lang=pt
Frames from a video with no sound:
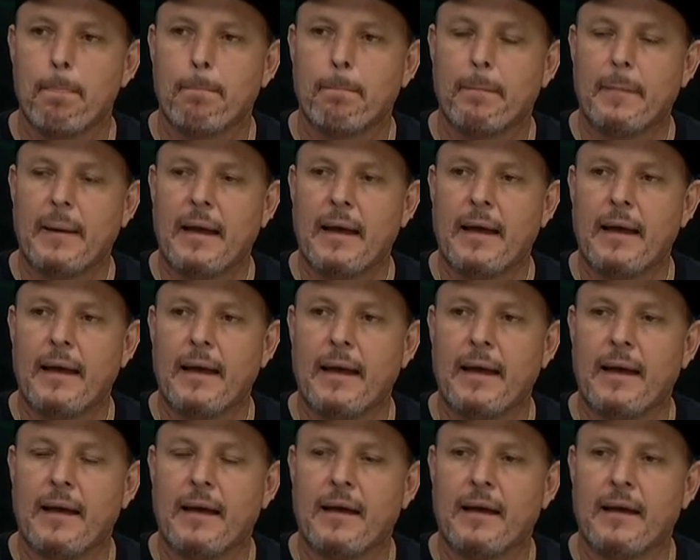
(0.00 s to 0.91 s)

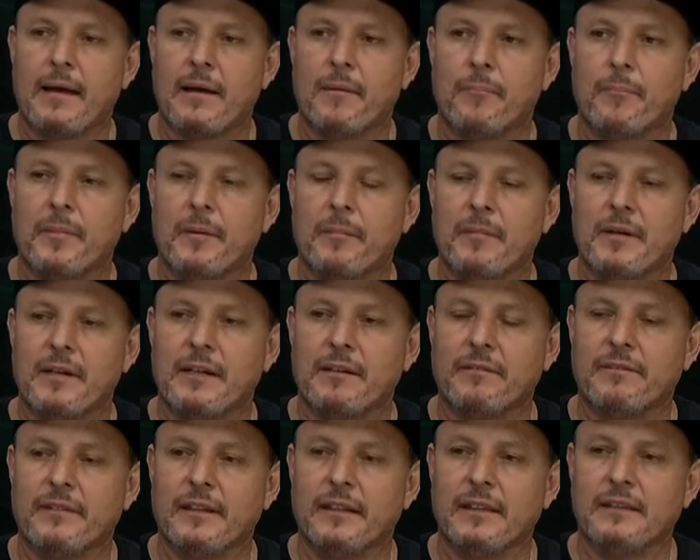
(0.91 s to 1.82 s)
na primeira
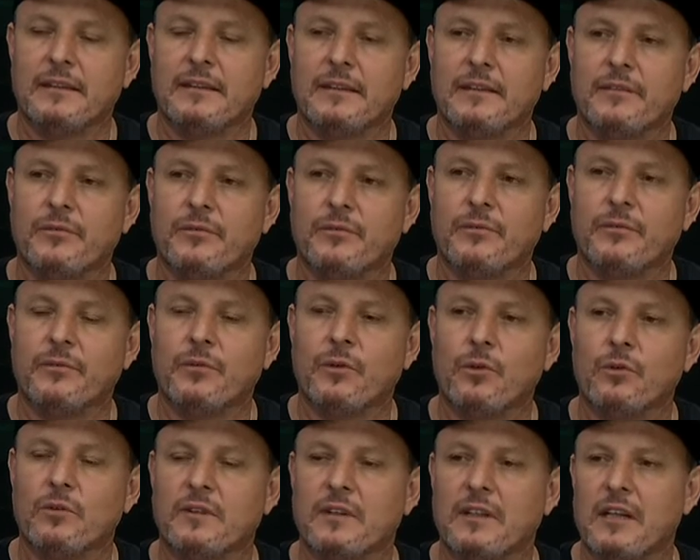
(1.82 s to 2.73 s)
vez, e
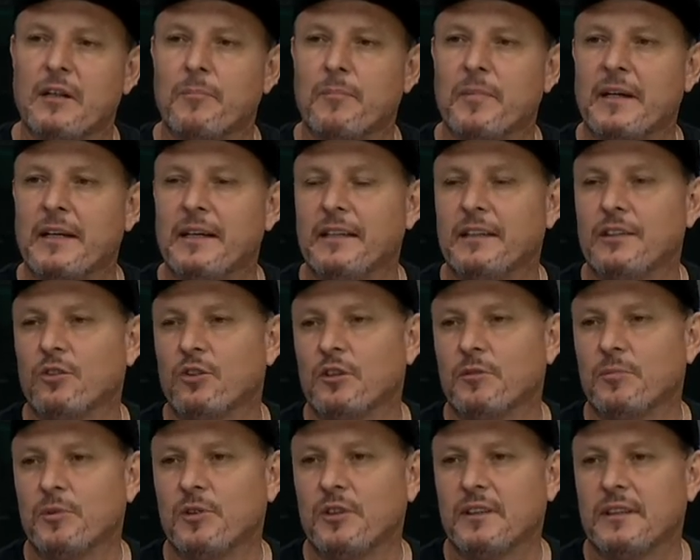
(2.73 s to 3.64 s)
voltei para em
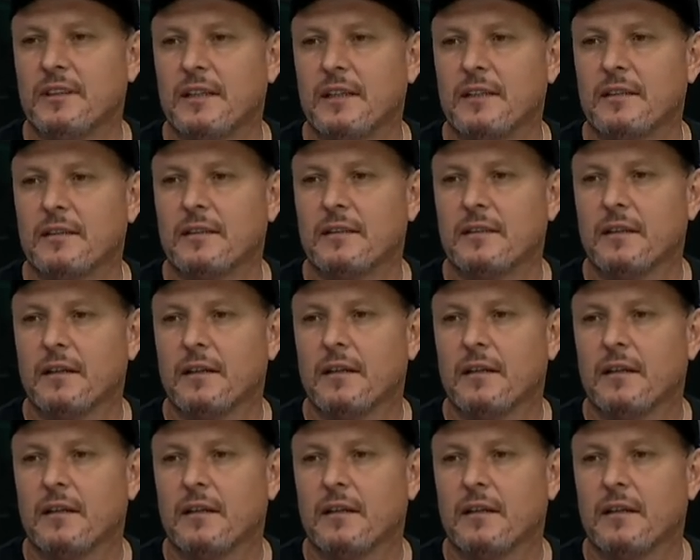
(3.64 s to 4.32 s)
2006.